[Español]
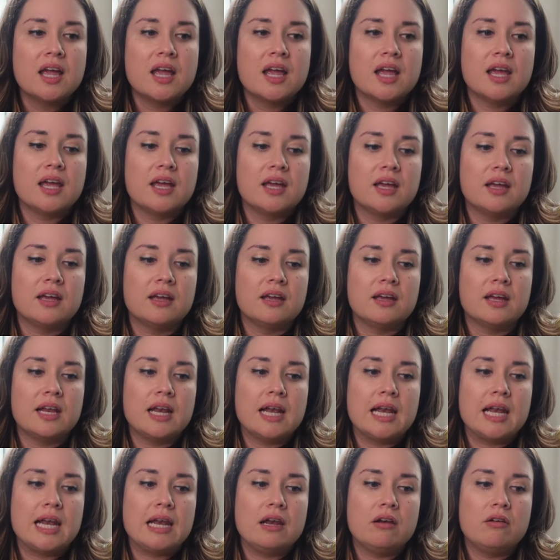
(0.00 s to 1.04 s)

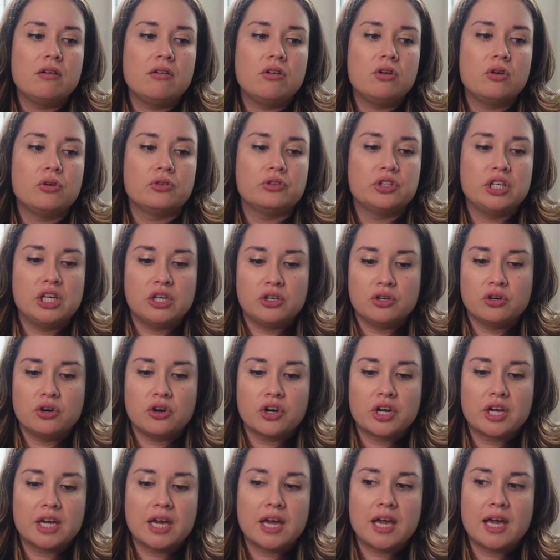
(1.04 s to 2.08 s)
Eh, los
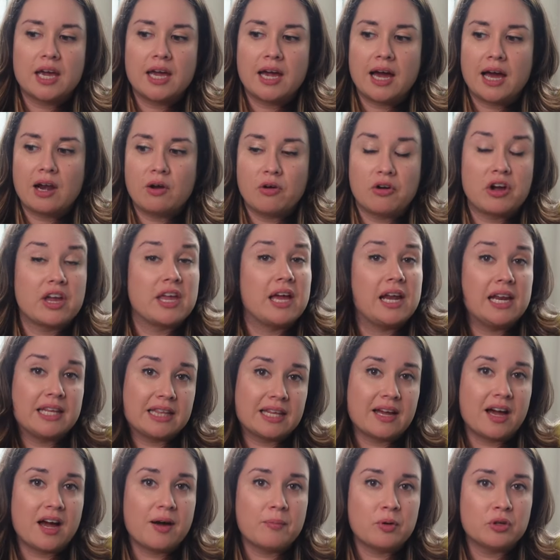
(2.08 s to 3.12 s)
niños que, a los que ya le
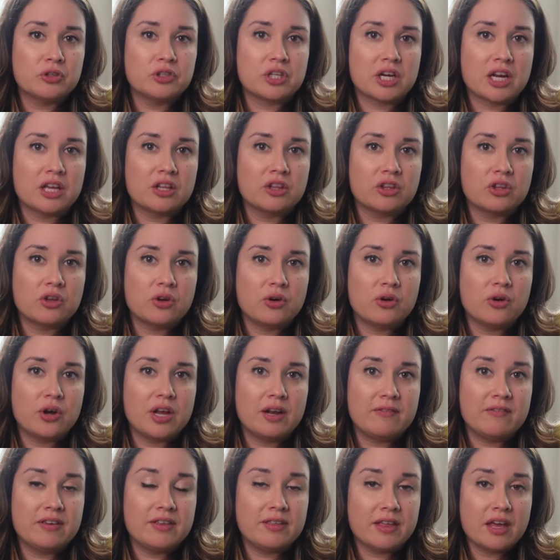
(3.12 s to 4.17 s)
estaba mostrando
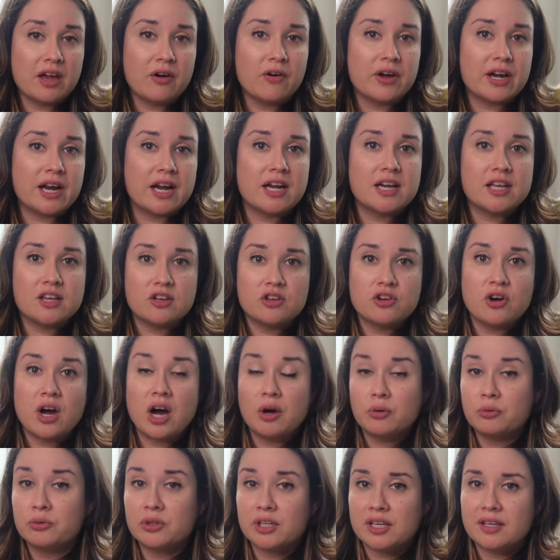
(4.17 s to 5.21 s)
el video eran niños
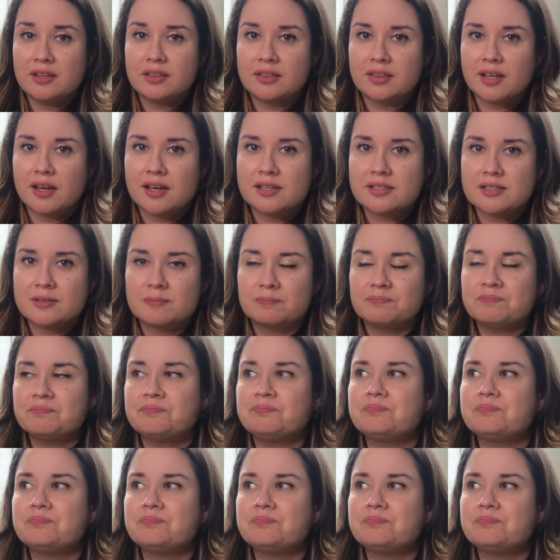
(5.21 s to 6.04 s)
autistas